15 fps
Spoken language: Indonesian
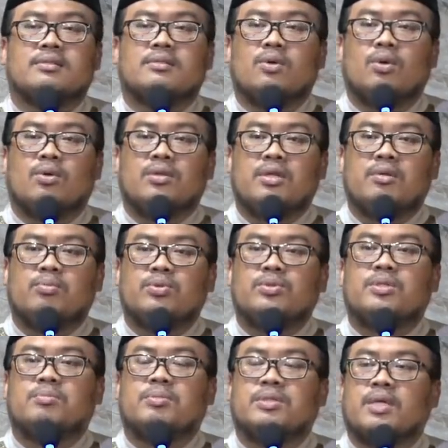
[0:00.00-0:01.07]

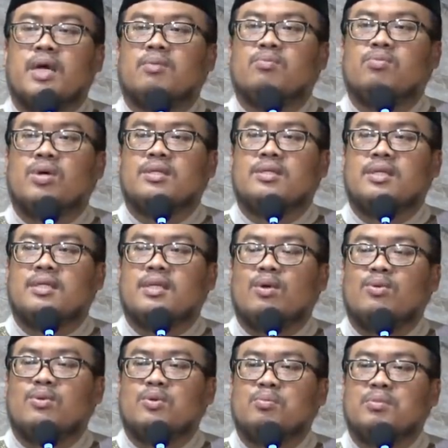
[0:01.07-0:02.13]
kontribusi besar buat kita
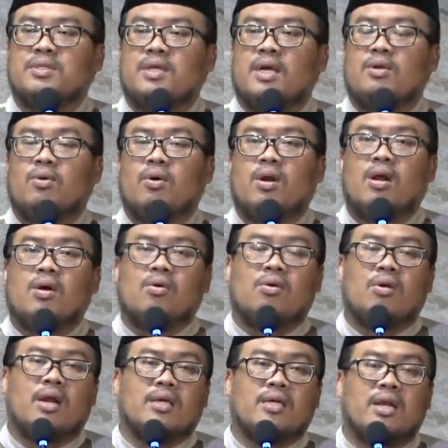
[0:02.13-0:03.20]
untuk menjadi
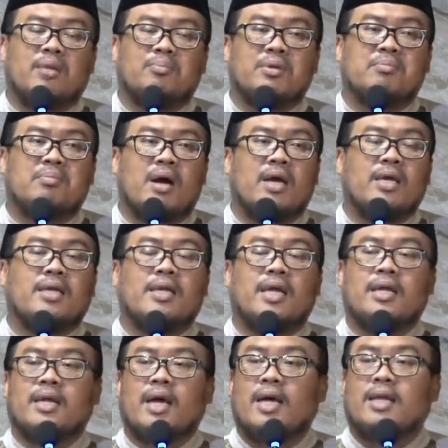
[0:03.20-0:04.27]
orang-orang yang lebih baik
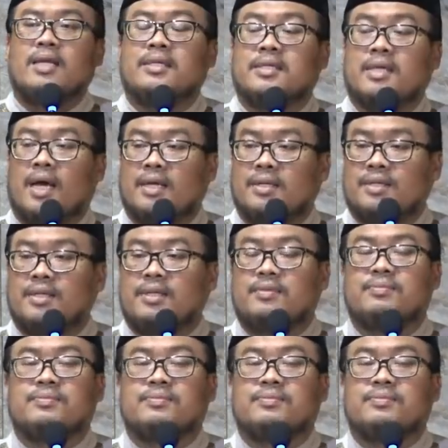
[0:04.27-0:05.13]
dari hari ke hari